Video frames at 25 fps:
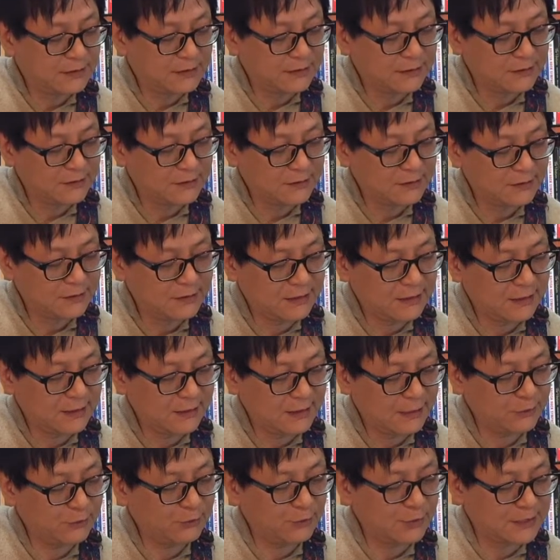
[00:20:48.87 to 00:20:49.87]
그렇게
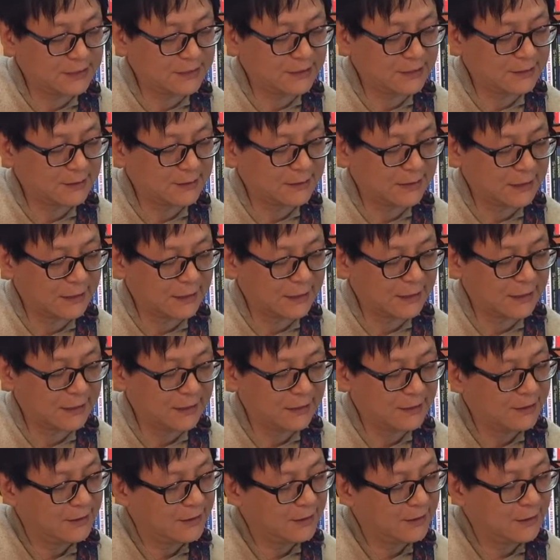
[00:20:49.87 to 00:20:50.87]
해도 괜찮은데
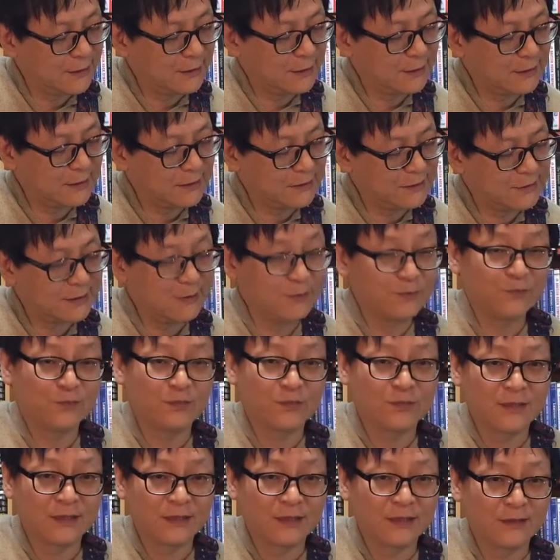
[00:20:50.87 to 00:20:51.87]
예,
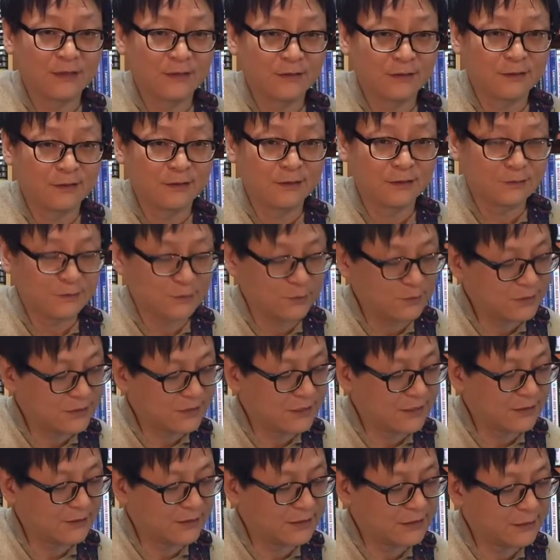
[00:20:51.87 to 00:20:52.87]
참좀
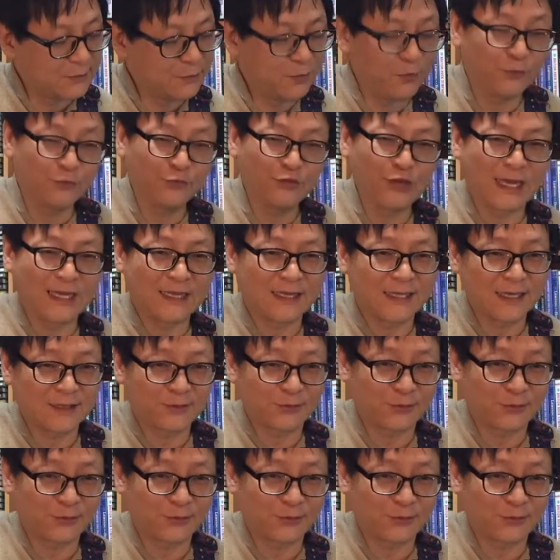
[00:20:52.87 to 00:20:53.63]
그래요. 근데 폼도 안 나 또.